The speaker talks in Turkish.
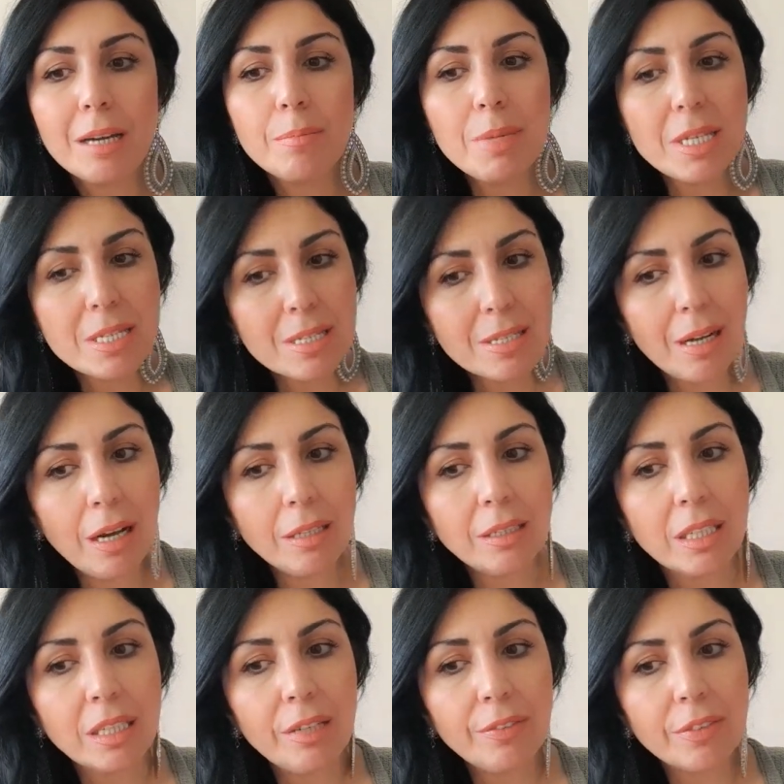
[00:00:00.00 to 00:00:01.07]
Biz daha
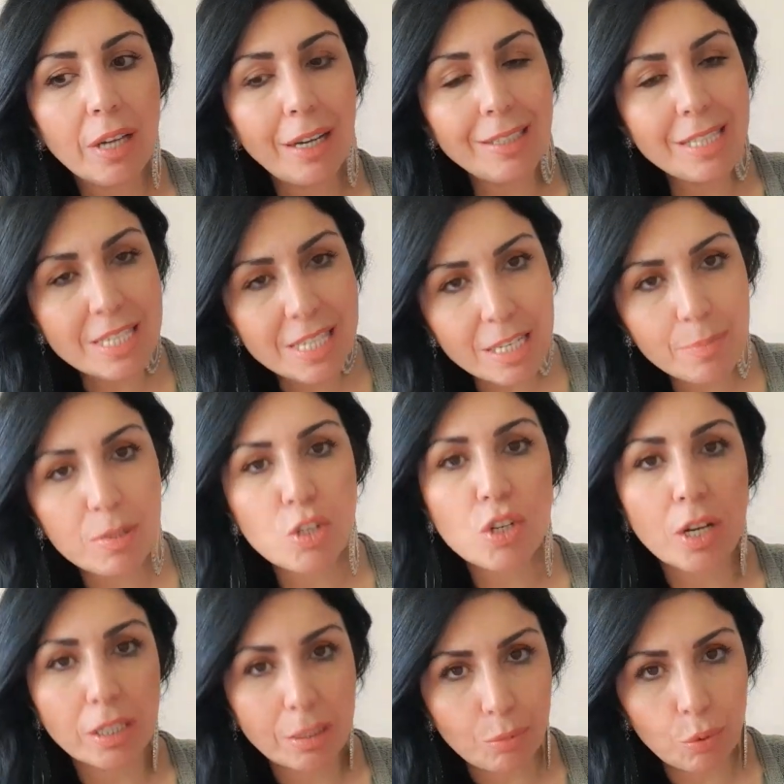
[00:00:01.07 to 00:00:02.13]
naif, daha nezih bir
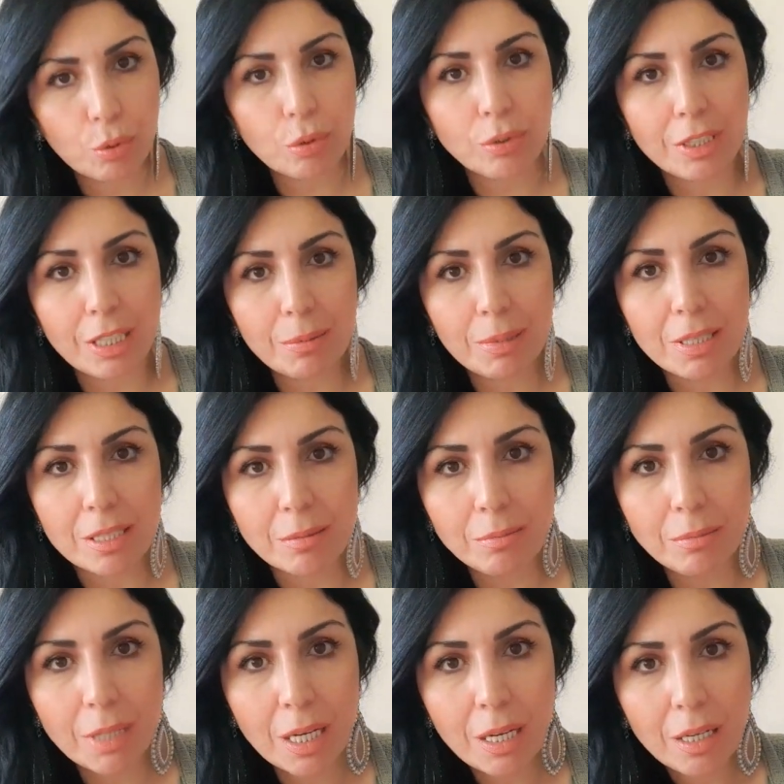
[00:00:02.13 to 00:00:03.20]
çağda büyüdük
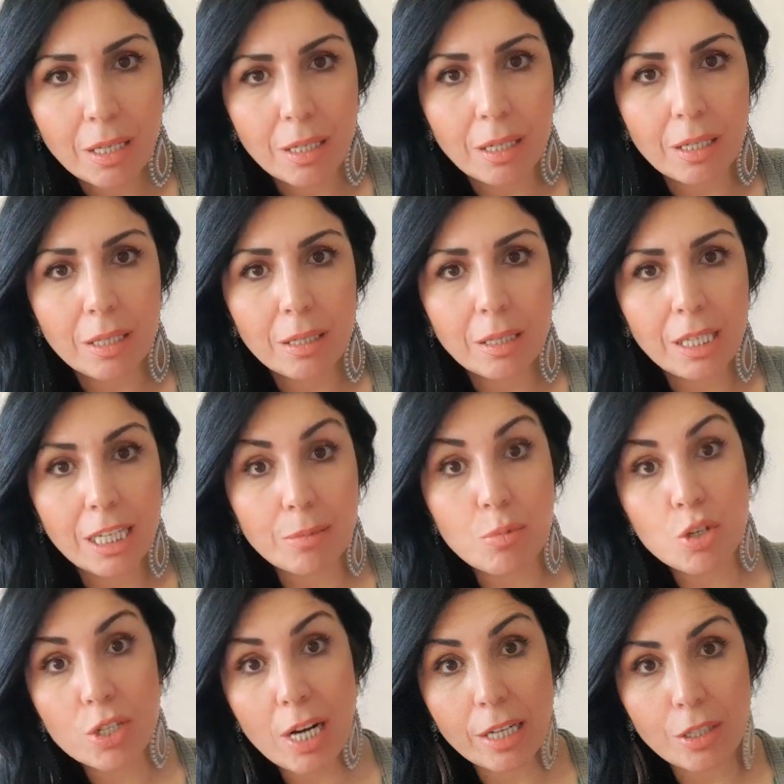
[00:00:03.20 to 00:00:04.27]
diyebilirim e, ee,
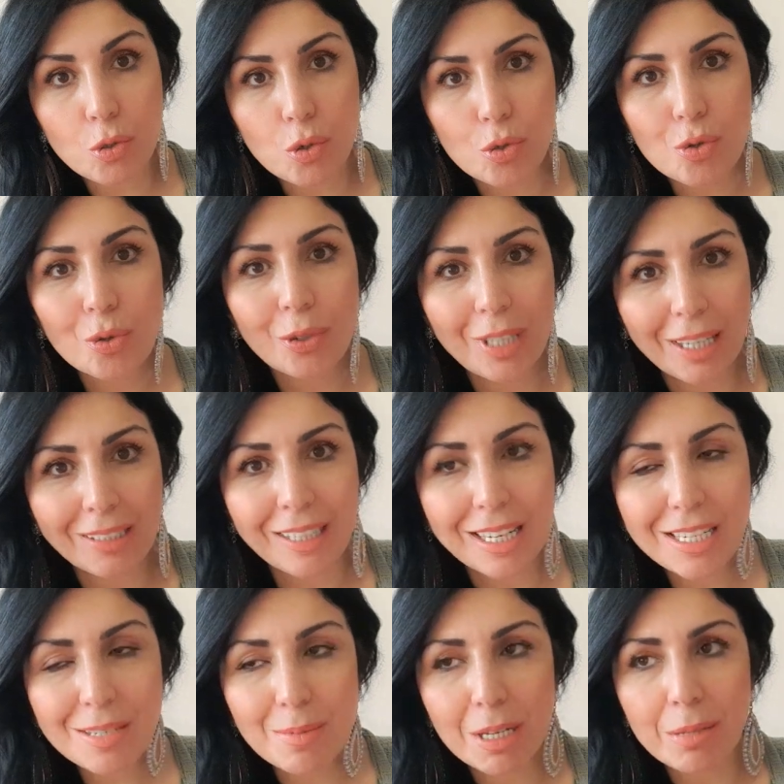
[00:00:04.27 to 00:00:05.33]
70'lerde çocuk
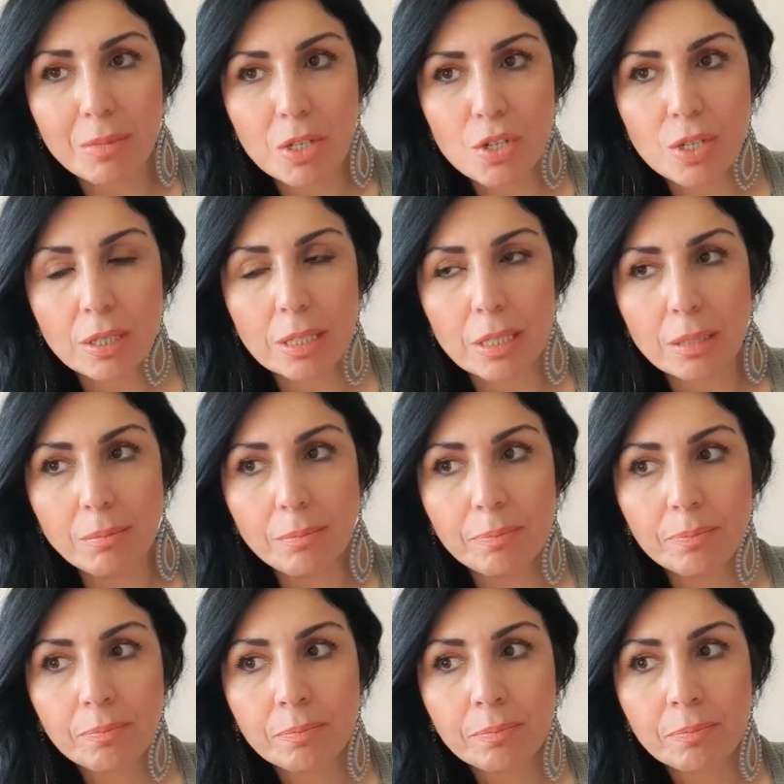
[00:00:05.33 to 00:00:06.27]
olanlar benim yaşıtlarım.